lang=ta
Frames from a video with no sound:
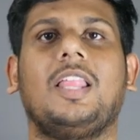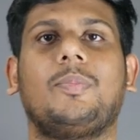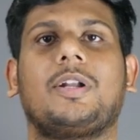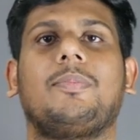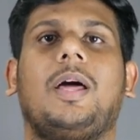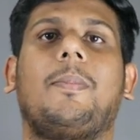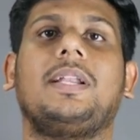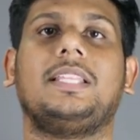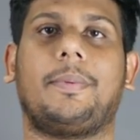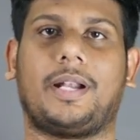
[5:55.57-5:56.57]
அது மட்டும்
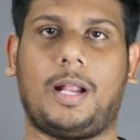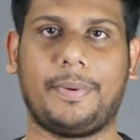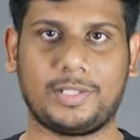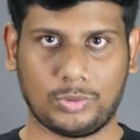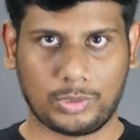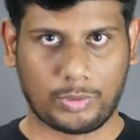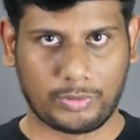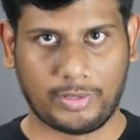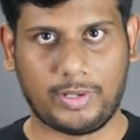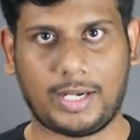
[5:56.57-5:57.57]
இல்லாமல் இந்த மாதிரி அப்டேட்ஸ் உங்களுக்கு
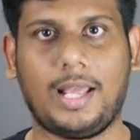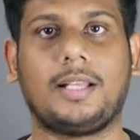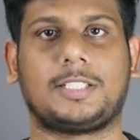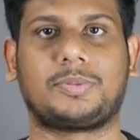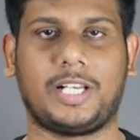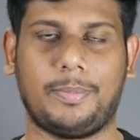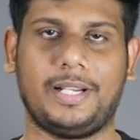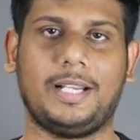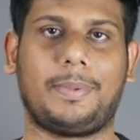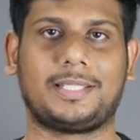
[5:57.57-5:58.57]
கொடுக்கணும்னா சப்ஸ்கிரைப்
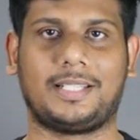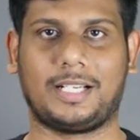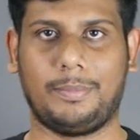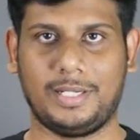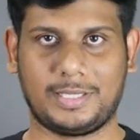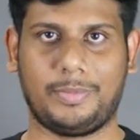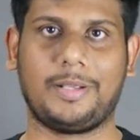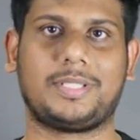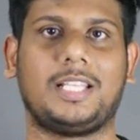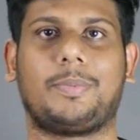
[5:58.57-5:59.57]
பண்ணிட்டு பக்கத்தில் இருக்கிற பெல்
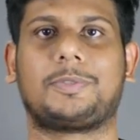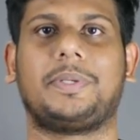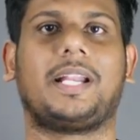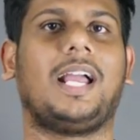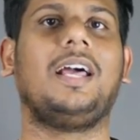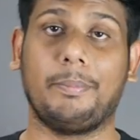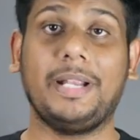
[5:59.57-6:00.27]
சிம்மலையும் சேர்த்து ப்ரெஸ் பண்ணுங்கள்